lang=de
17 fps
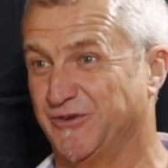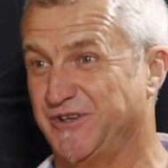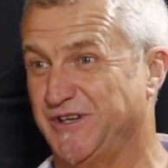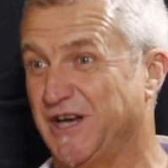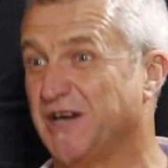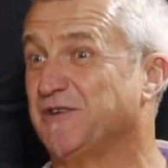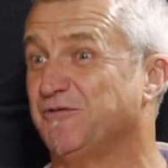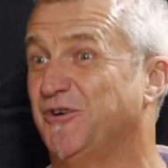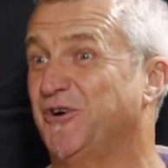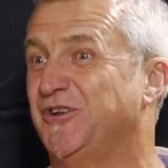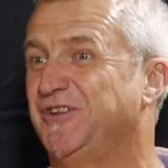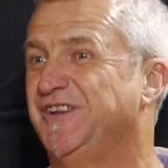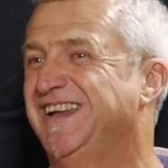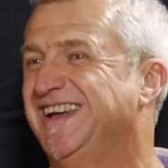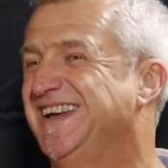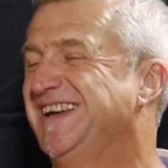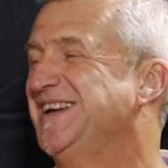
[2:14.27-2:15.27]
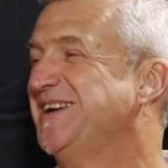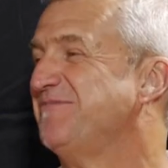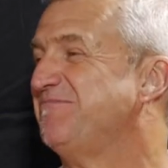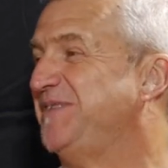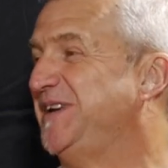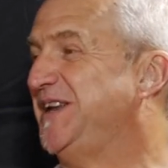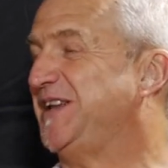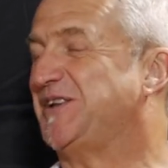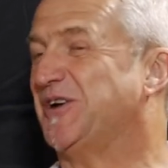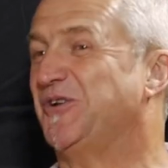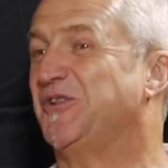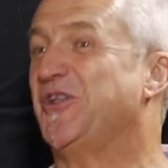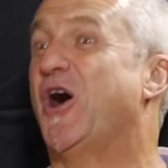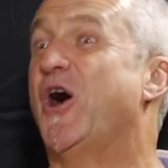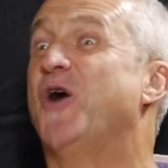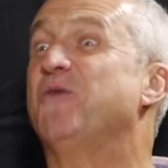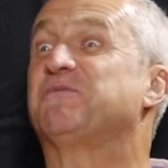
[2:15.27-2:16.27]
Und irgendwann bin ich
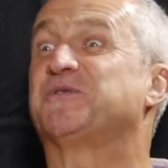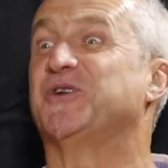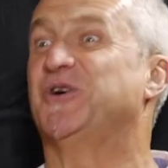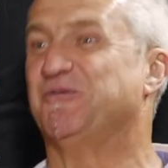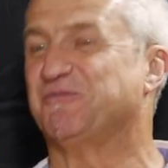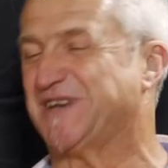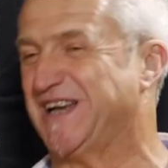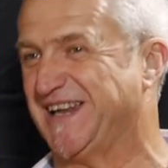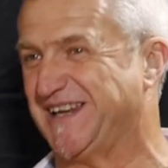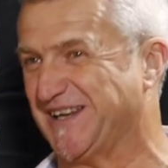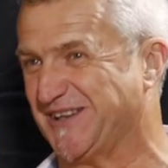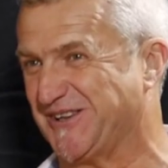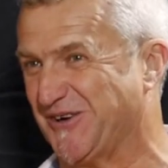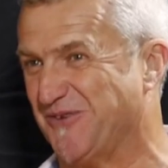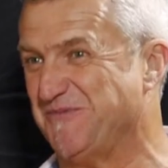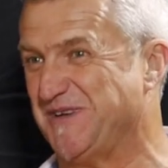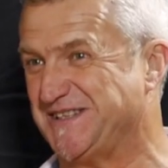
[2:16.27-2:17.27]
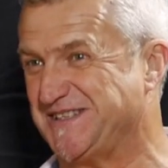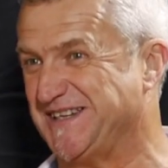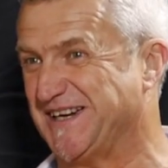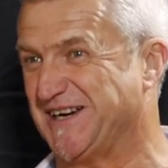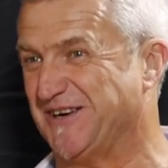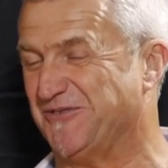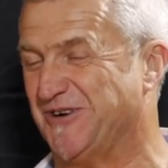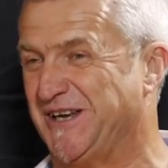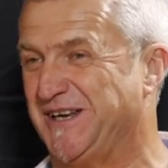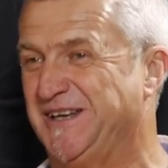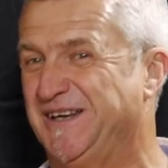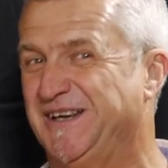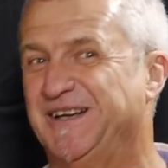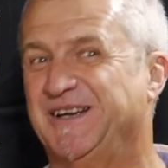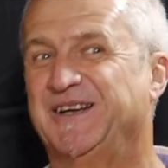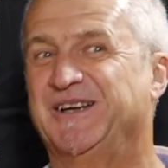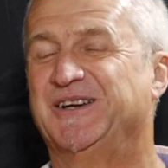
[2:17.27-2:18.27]
dann hauptamtlicher Trommizircher
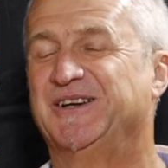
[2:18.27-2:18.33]
geworden.